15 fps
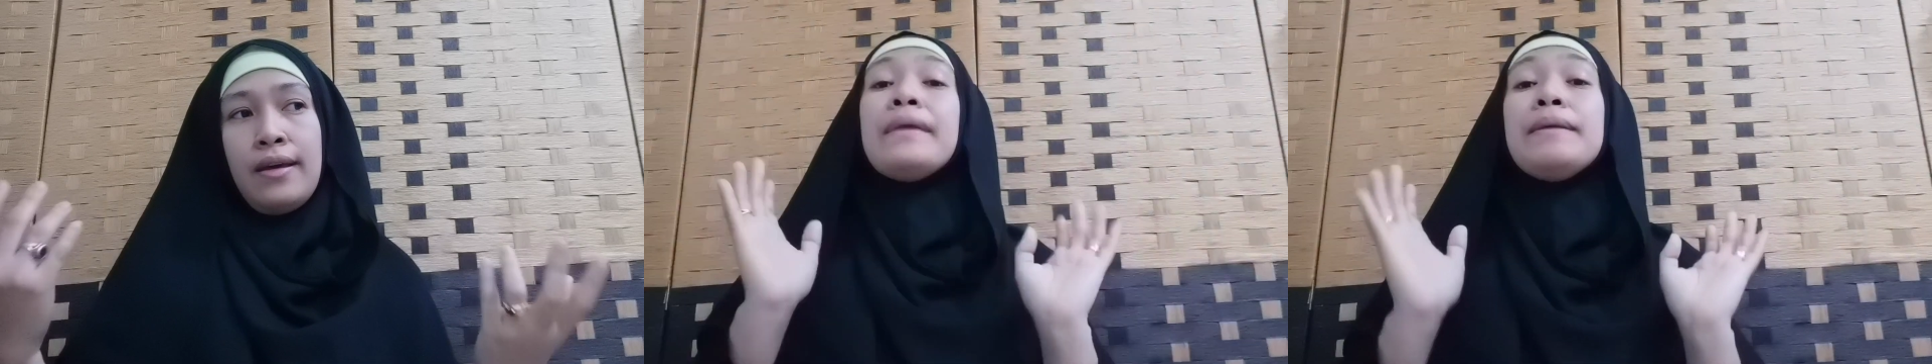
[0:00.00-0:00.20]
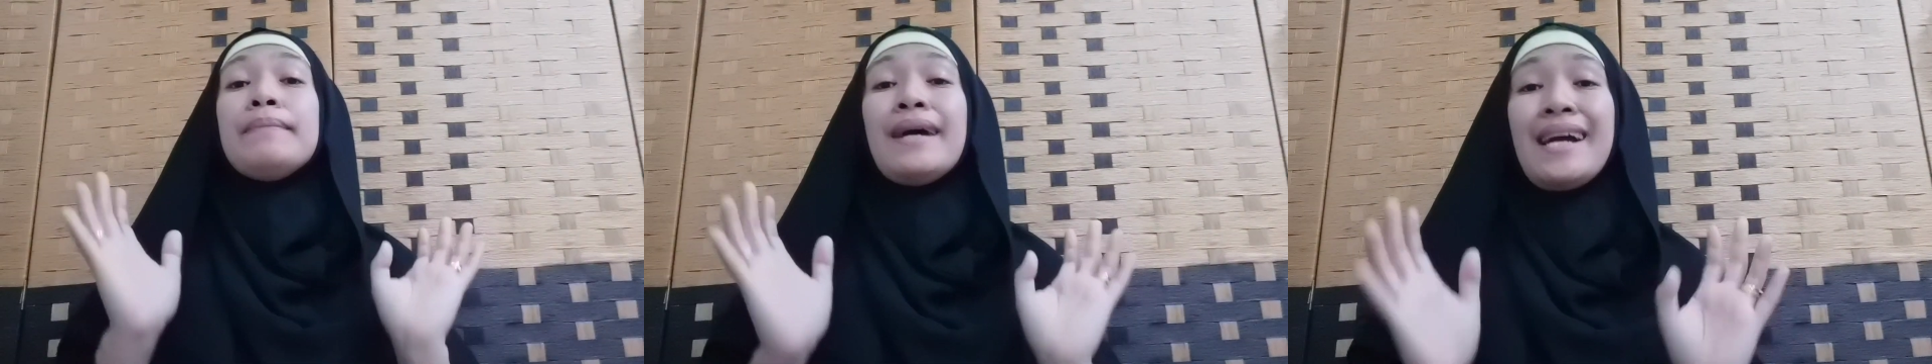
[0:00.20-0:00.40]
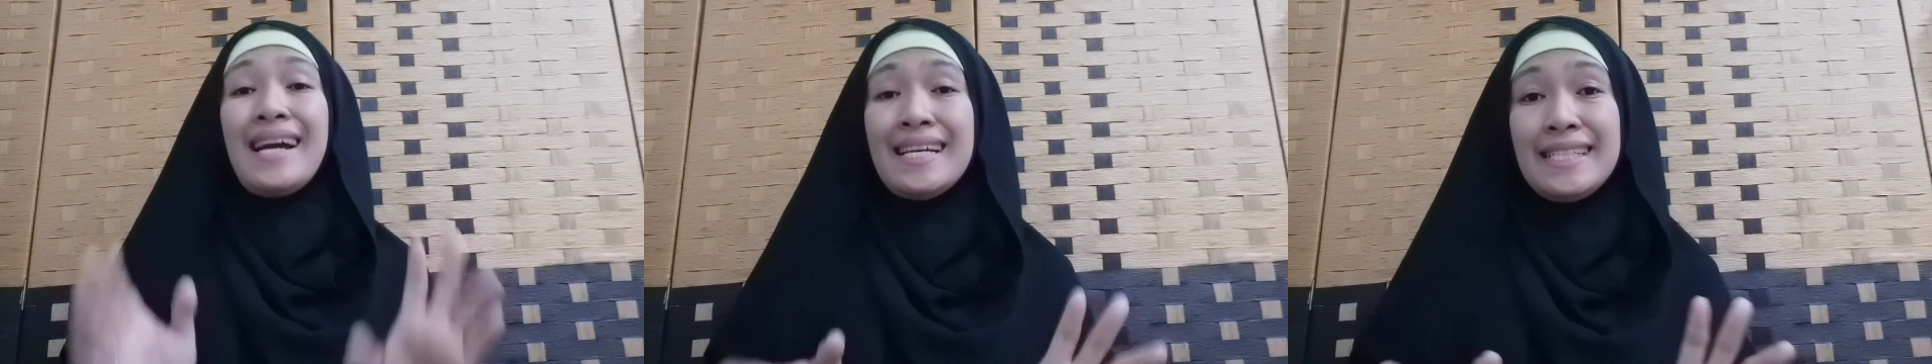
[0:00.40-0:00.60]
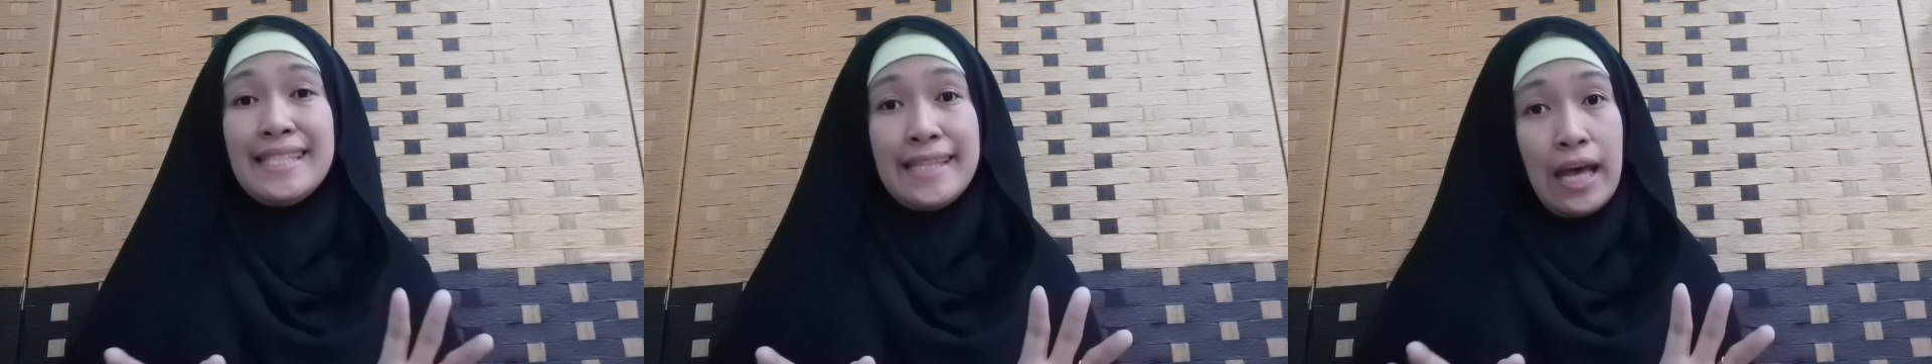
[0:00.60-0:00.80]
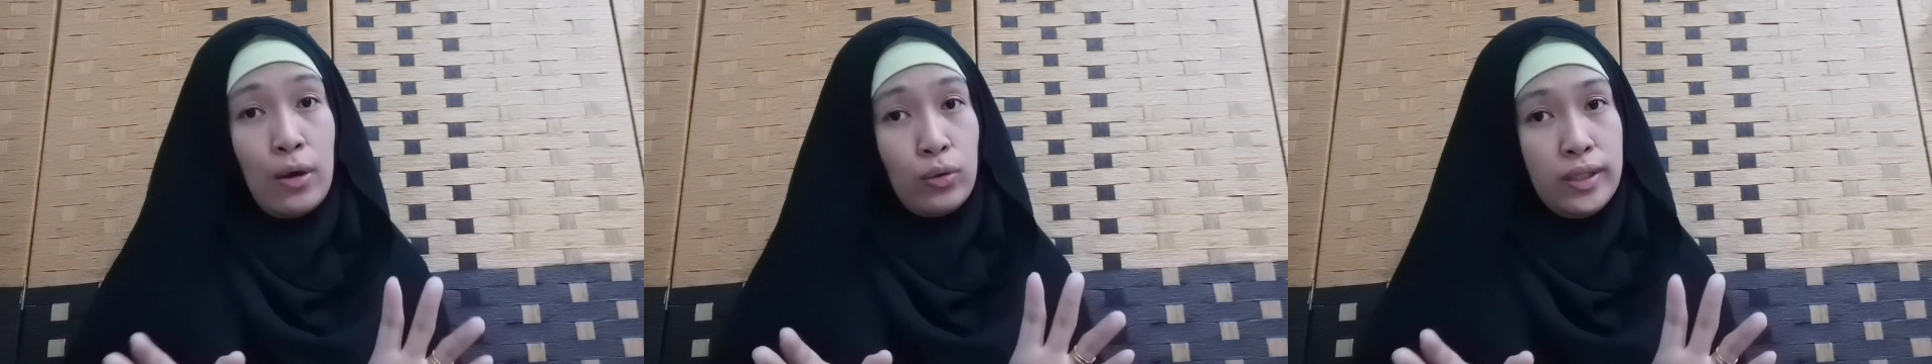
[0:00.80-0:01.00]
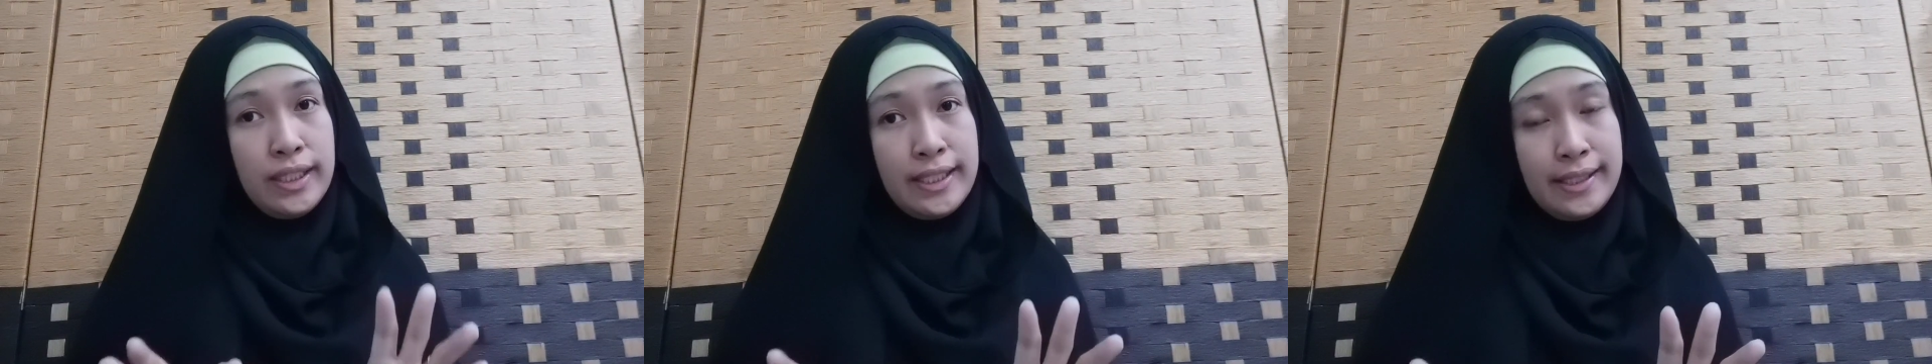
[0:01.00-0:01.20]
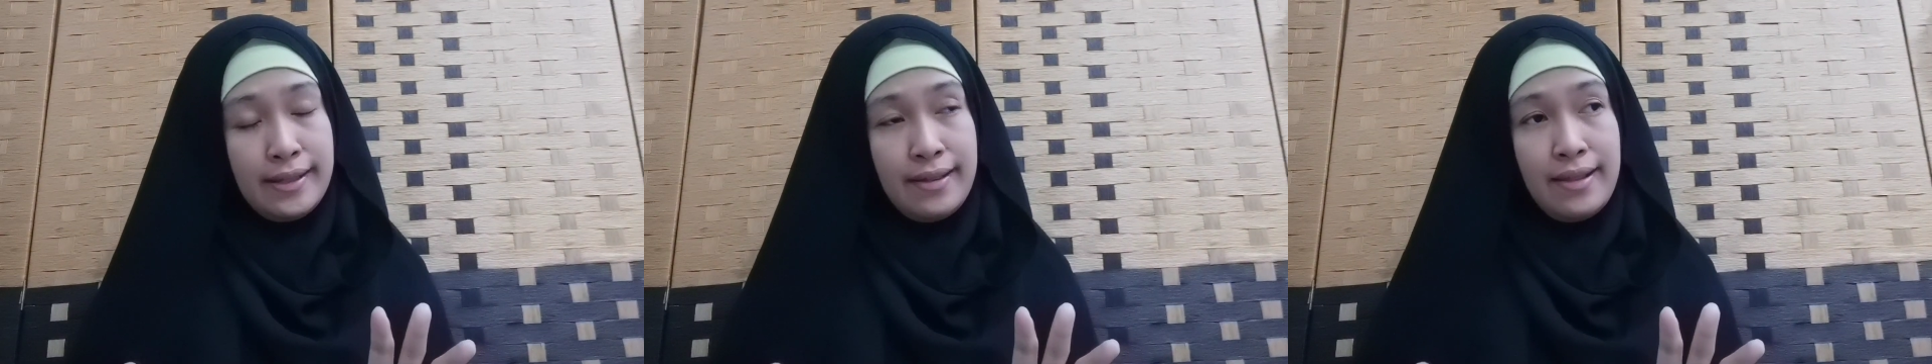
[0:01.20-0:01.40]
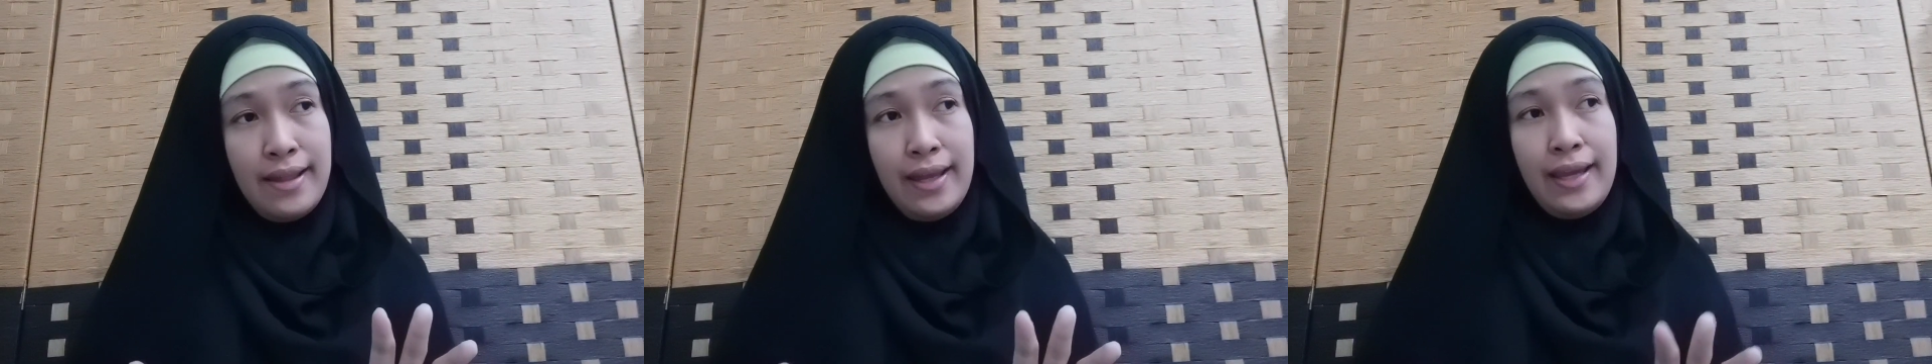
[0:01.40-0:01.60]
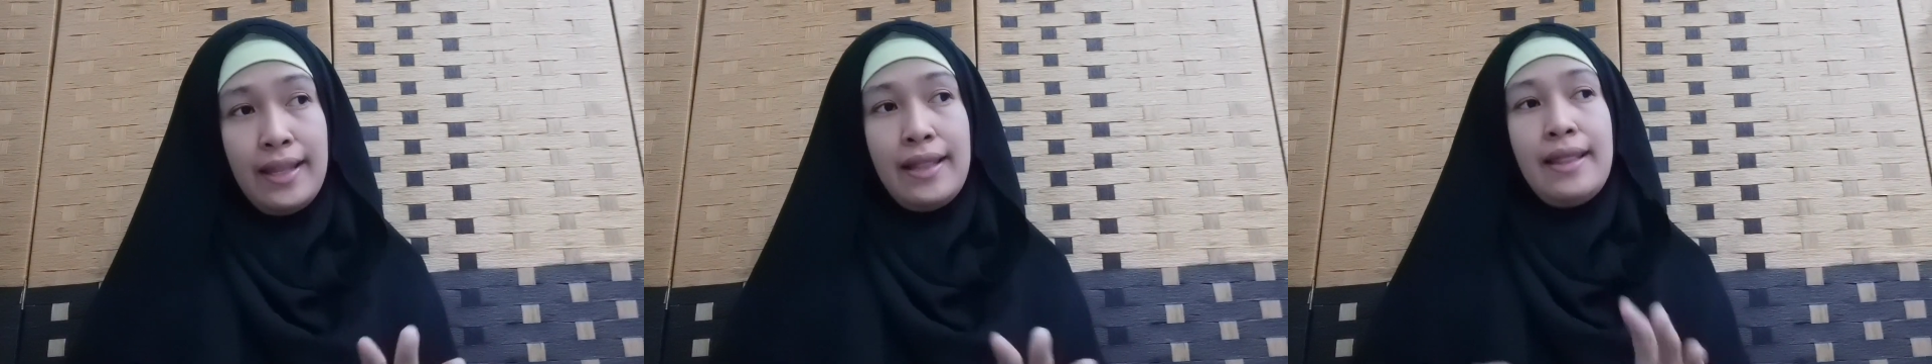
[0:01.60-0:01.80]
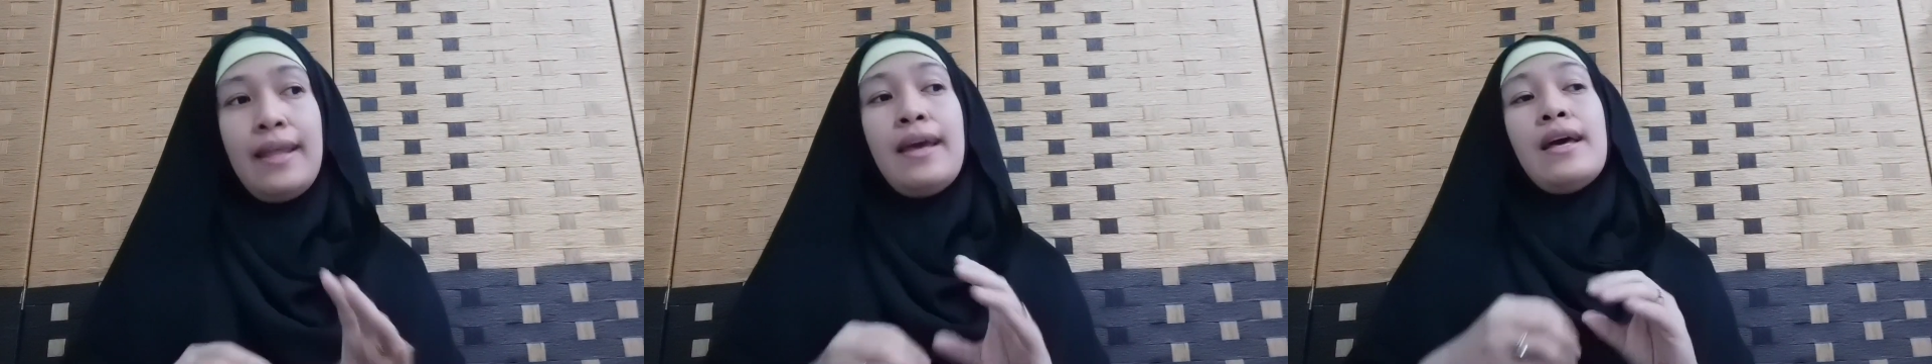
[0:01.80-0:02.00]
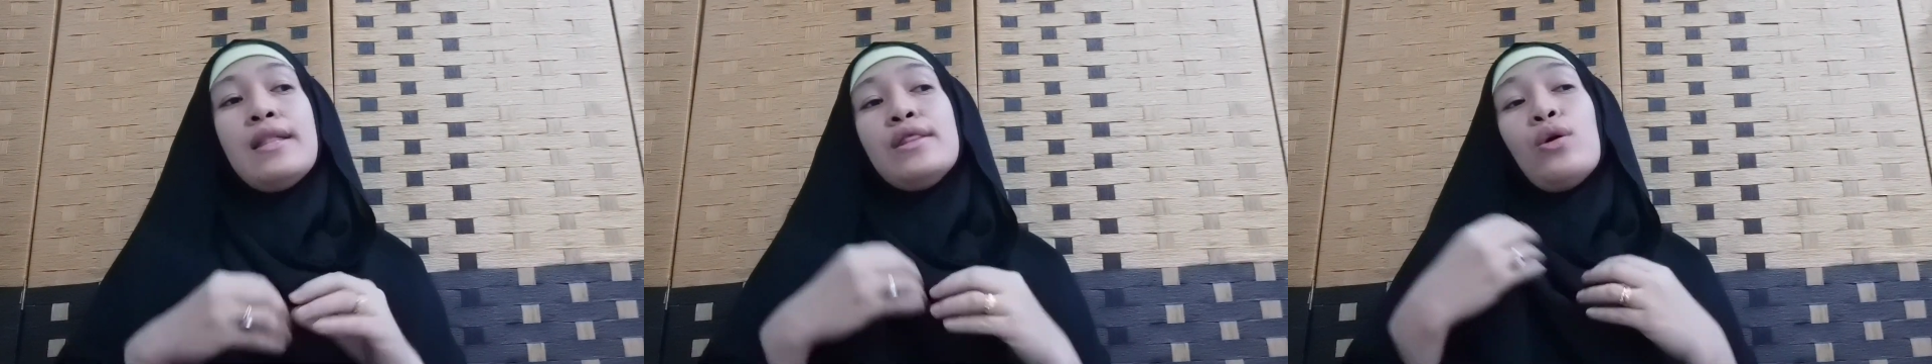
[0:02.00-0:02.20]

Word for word: May mga Saudis din